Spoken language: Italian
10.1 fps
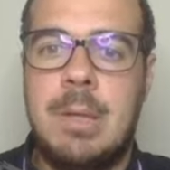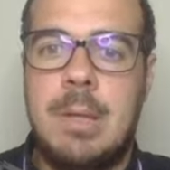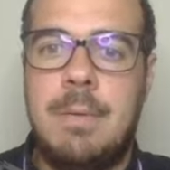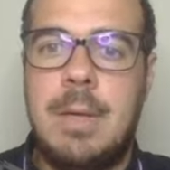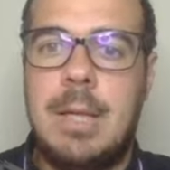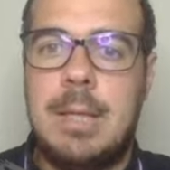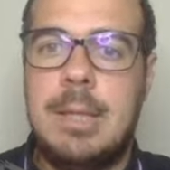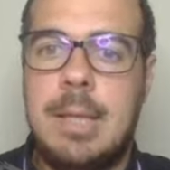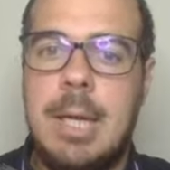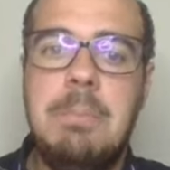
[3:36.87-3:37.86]
Cavallo
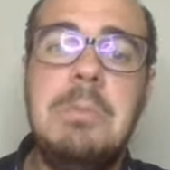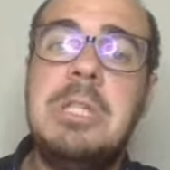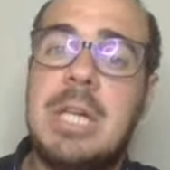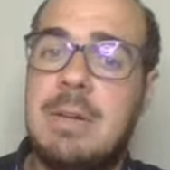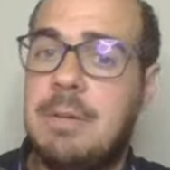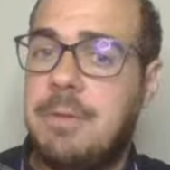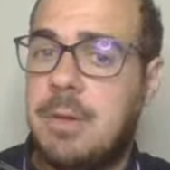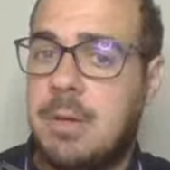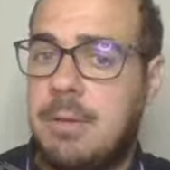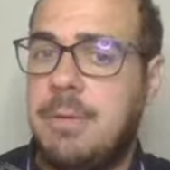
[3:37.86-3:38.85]
H3, idea cavallo
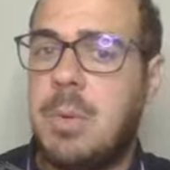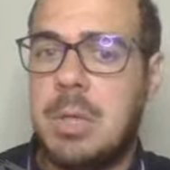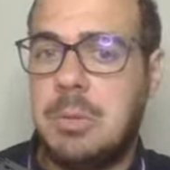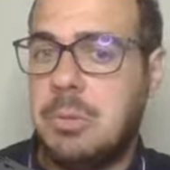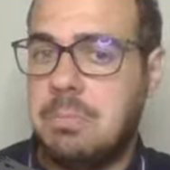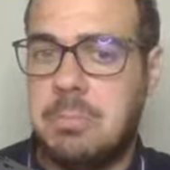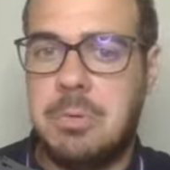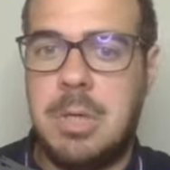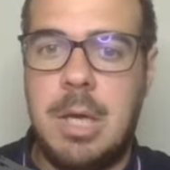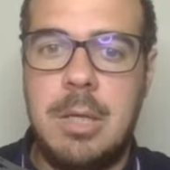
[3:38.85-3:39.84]
F4,
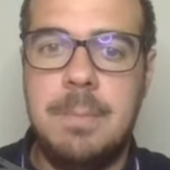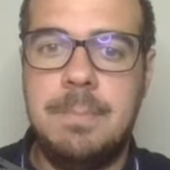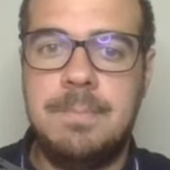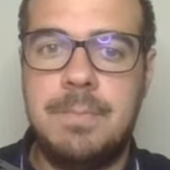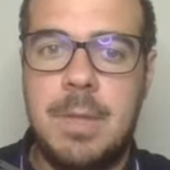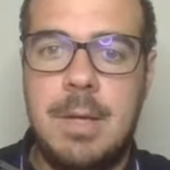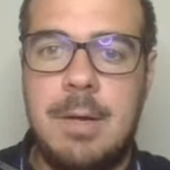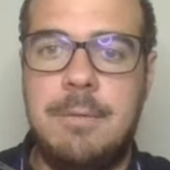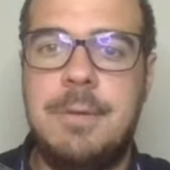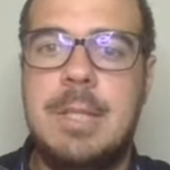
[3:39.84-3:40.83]
ok.
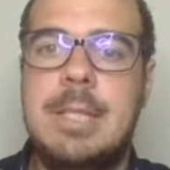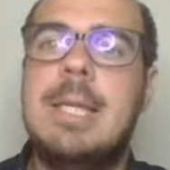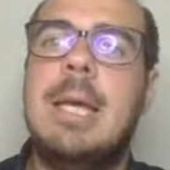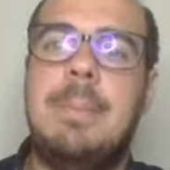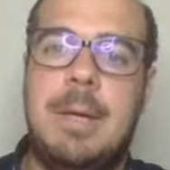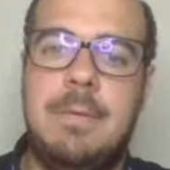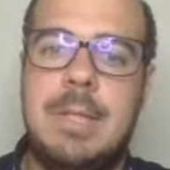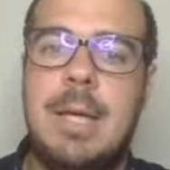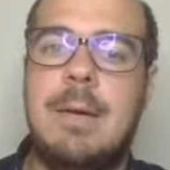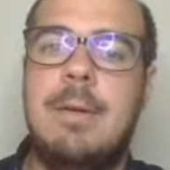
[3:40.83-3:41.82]
Alfine D6 per
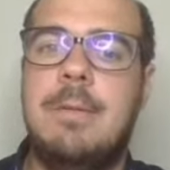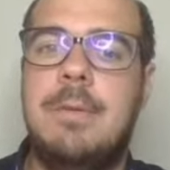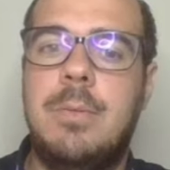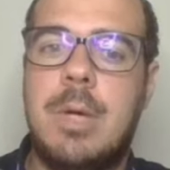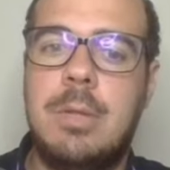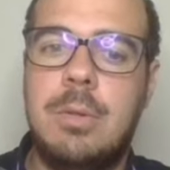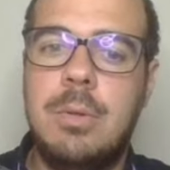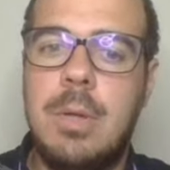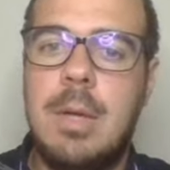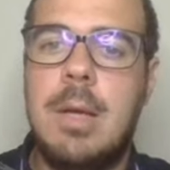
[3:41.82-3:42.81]
evitare cavallo
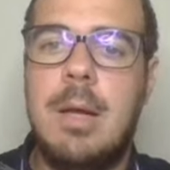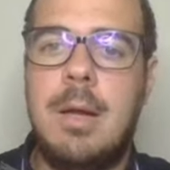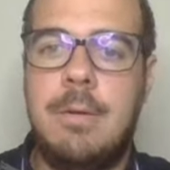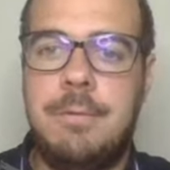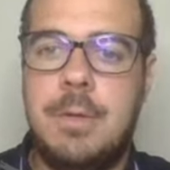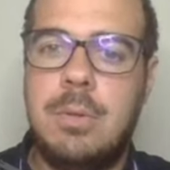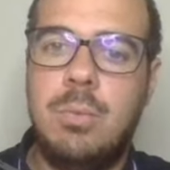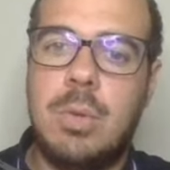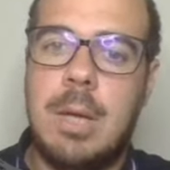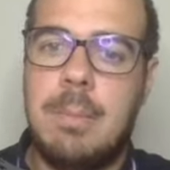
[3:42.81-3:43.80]
F4. Alfine
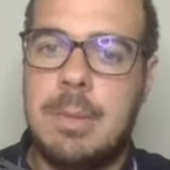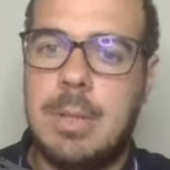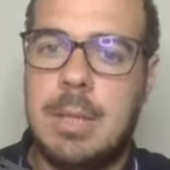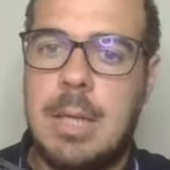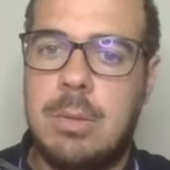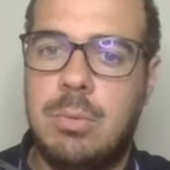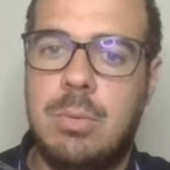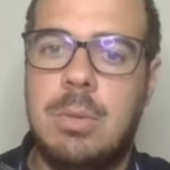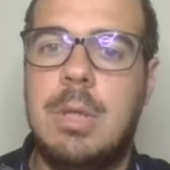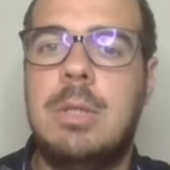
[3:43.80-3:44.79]
2
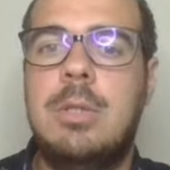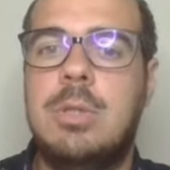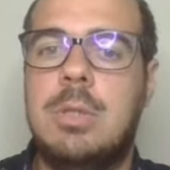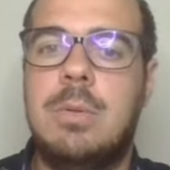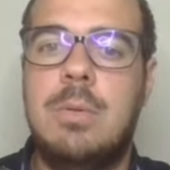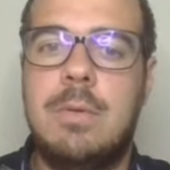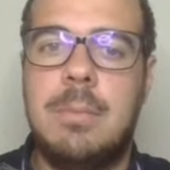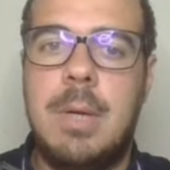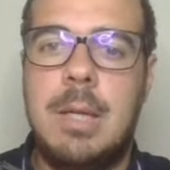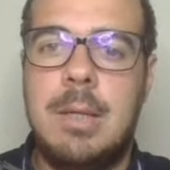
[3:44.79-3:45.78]
attaccando H5, va
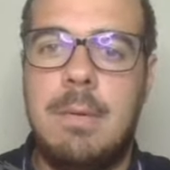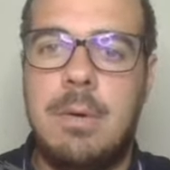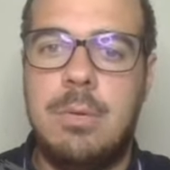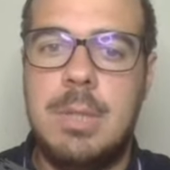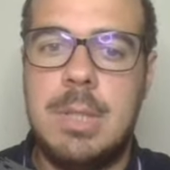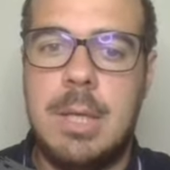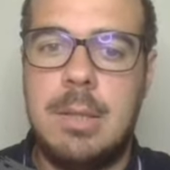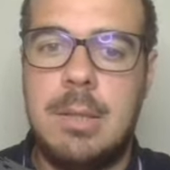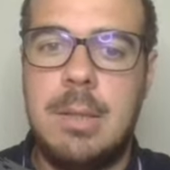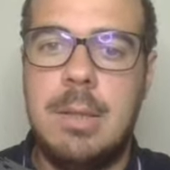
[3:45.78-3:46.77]
bene, cavallo
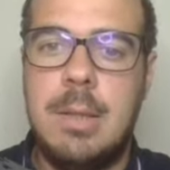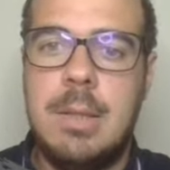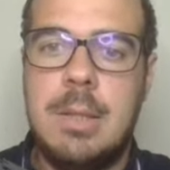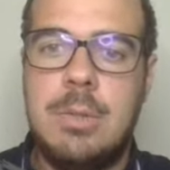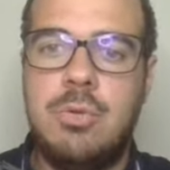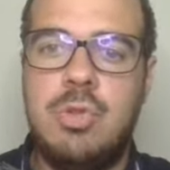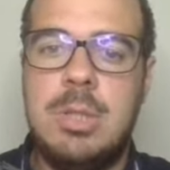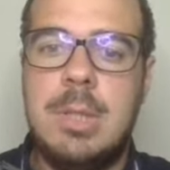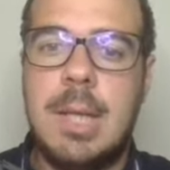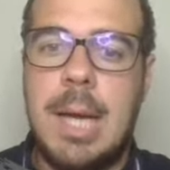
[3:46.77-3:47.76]
D7.
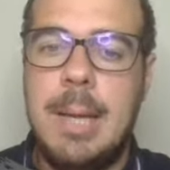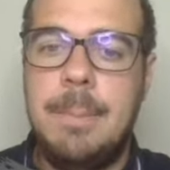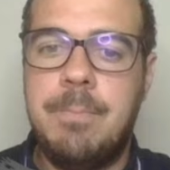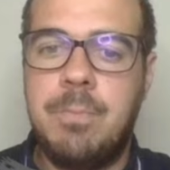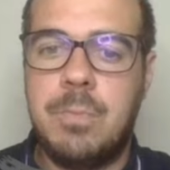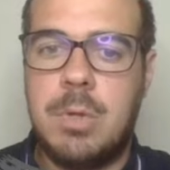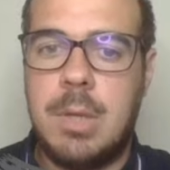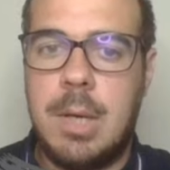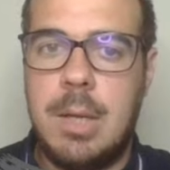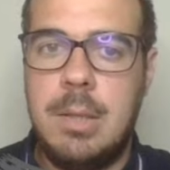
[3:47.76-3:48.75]
G3,
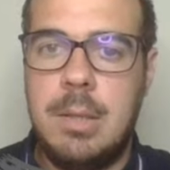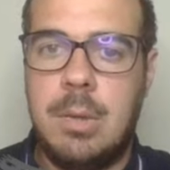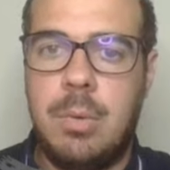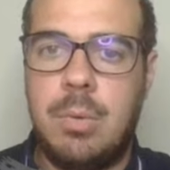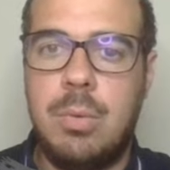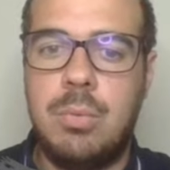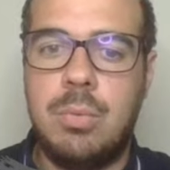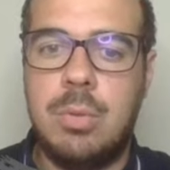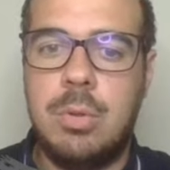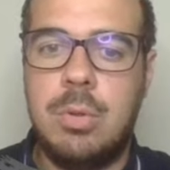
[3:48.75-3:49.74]
ok, a rocco
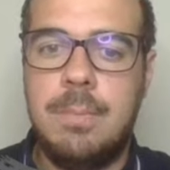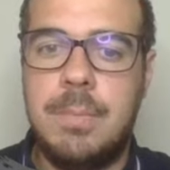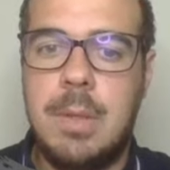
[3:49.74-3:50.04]
lungo